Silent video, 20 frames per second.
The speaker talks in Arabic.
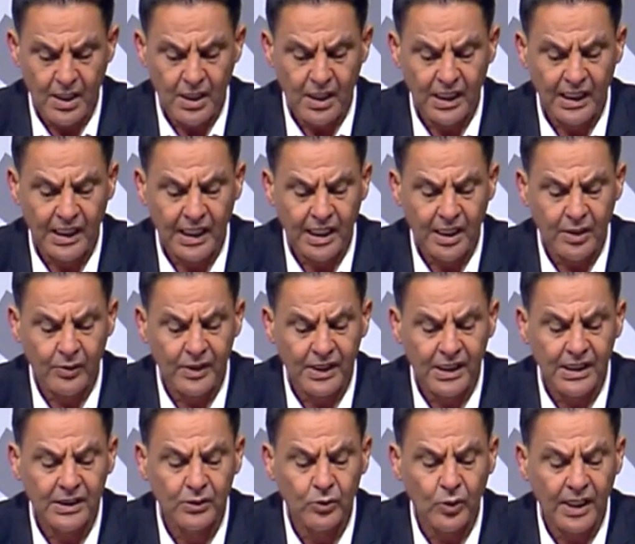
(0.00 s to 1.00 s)
القيروان
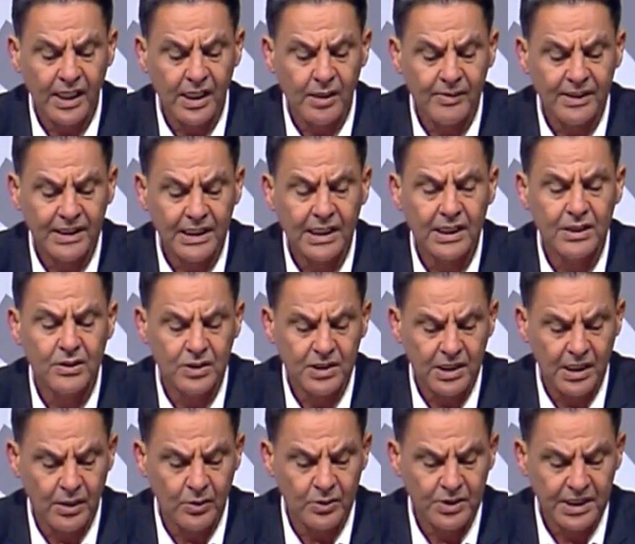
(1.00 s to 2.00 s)
التي تعاني من تكدس
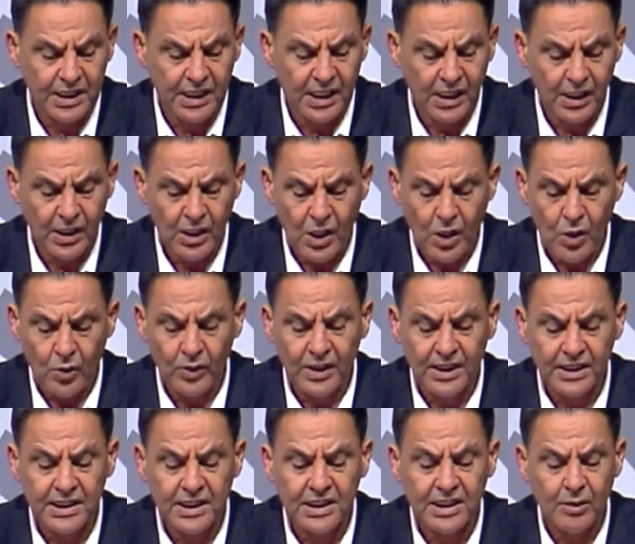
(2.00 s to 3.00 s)
الأوساخ
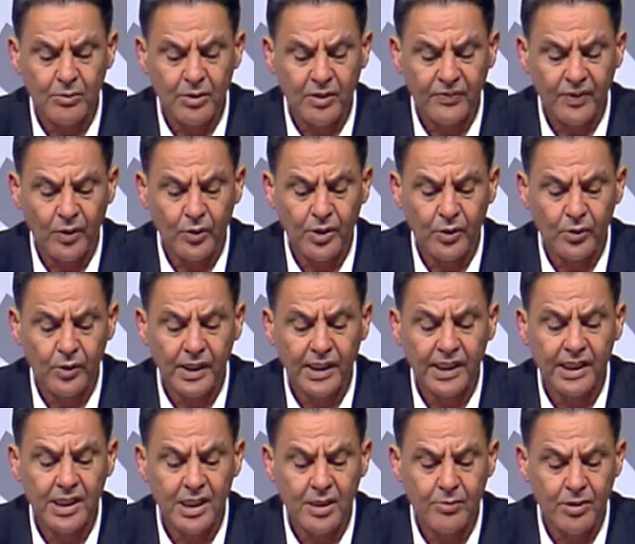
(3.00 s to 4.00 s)
والانتصاب الفوضى
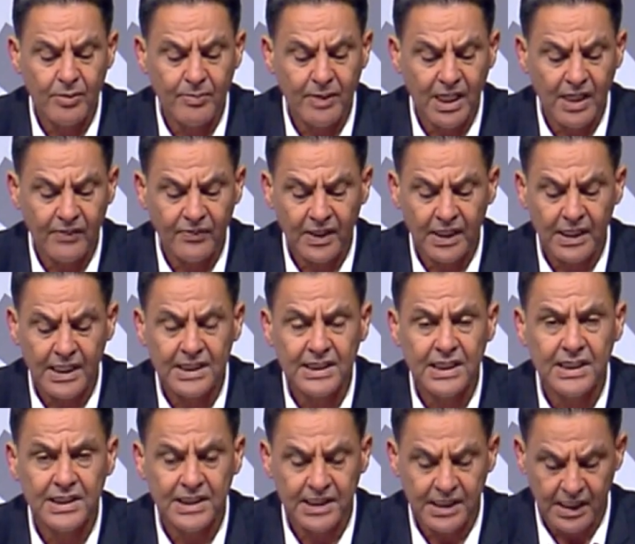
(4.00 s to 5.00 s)
وغياب المرافق
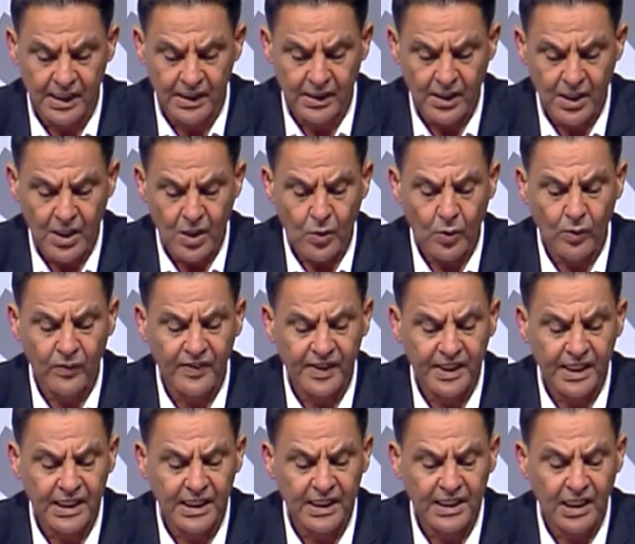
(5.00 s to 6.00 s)
الأساسية
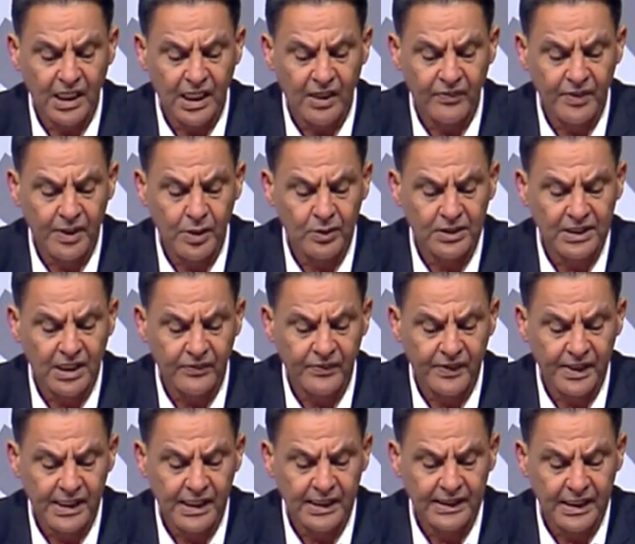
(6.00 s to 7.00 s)
وفضائيات ثقافية
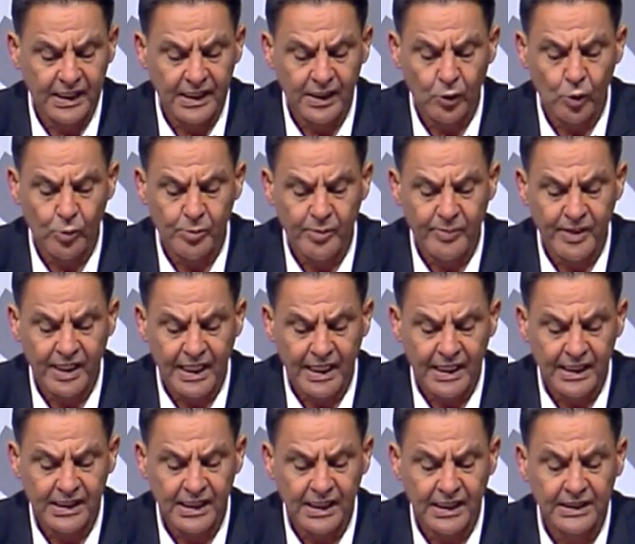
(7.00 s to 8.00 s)
وترفيهية تليق
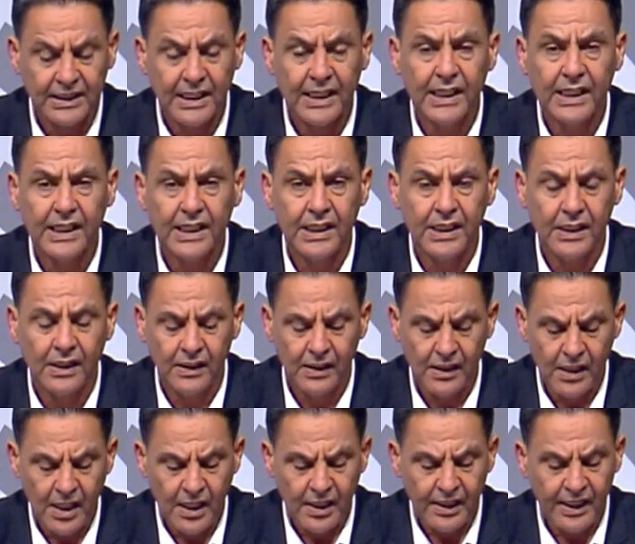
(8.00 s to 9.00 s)
بمكانتها التاريخية
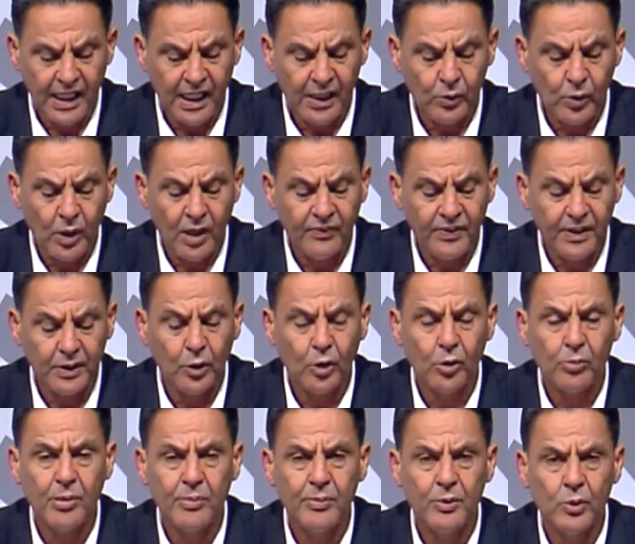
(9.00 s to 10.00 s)
نحن أحفاد
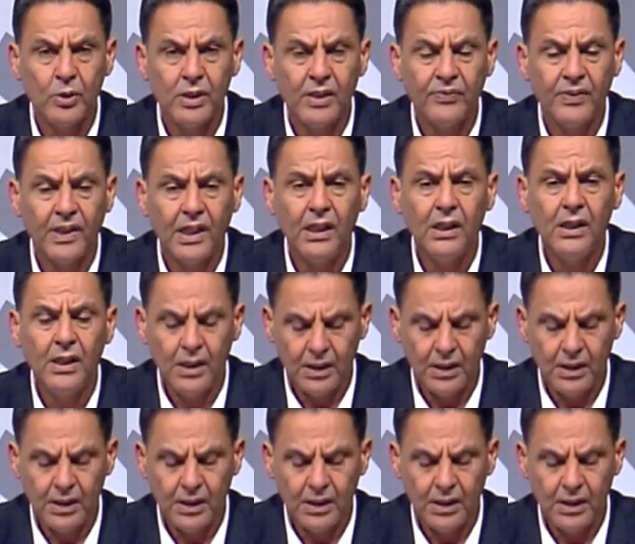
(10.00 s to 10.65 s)
عقبة بن نافع